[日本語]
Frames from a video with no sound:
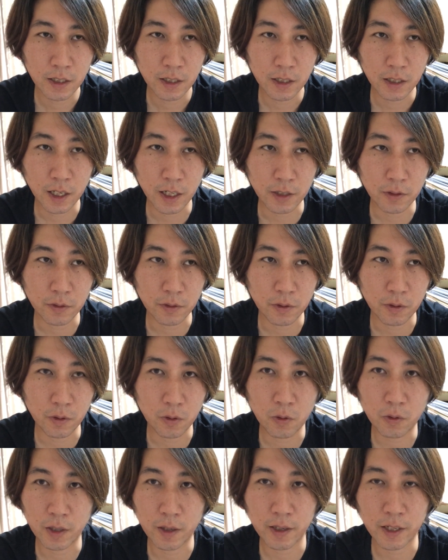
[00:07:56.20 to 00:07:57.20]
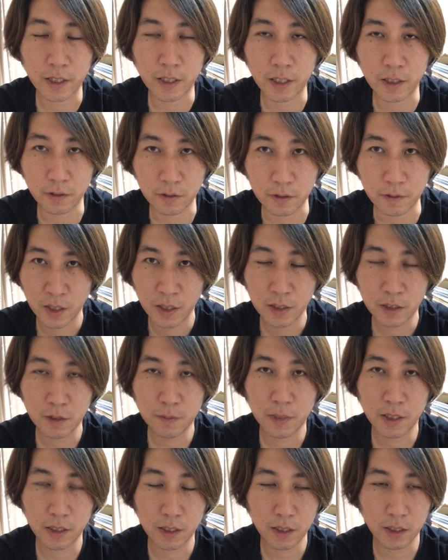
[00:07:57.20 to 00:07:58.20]
あの行われていくつ
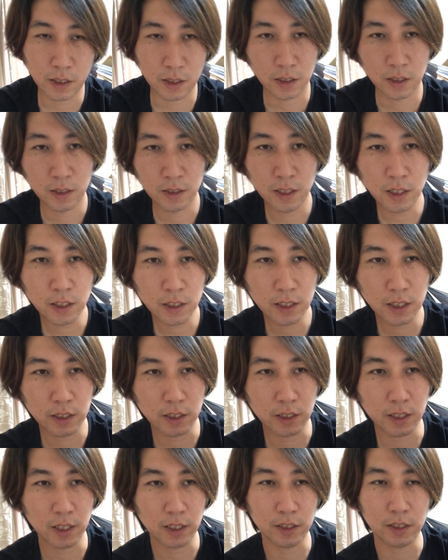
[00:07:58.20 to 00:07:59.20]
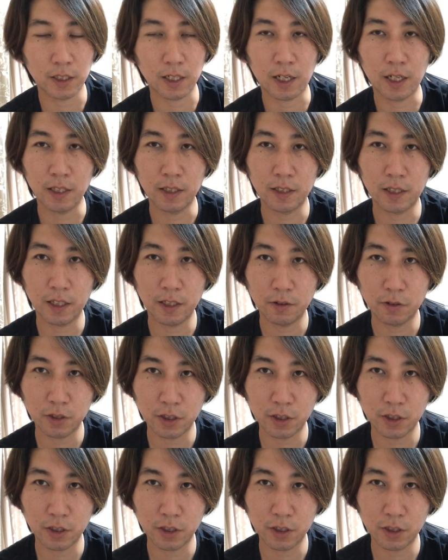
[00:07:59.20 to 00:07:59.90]
まり何かに対して反対を